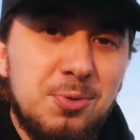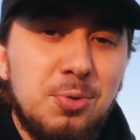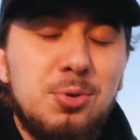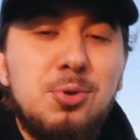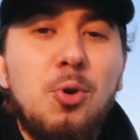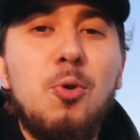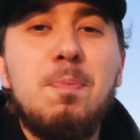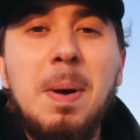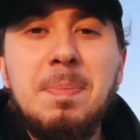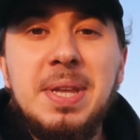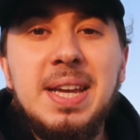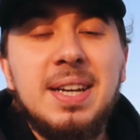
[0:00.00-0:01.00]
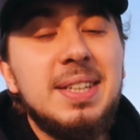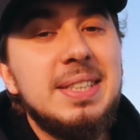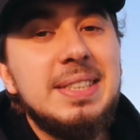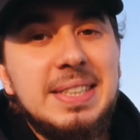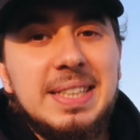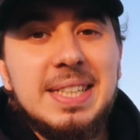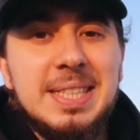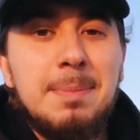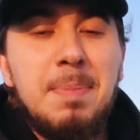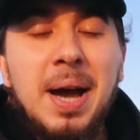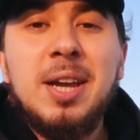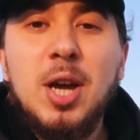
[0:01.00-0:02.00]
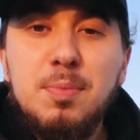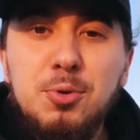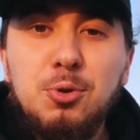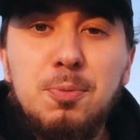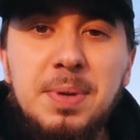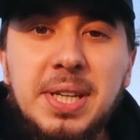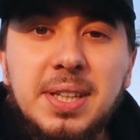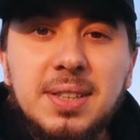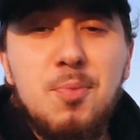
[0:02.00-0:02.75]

Donc sur le papier, ça paraît quand même utopique.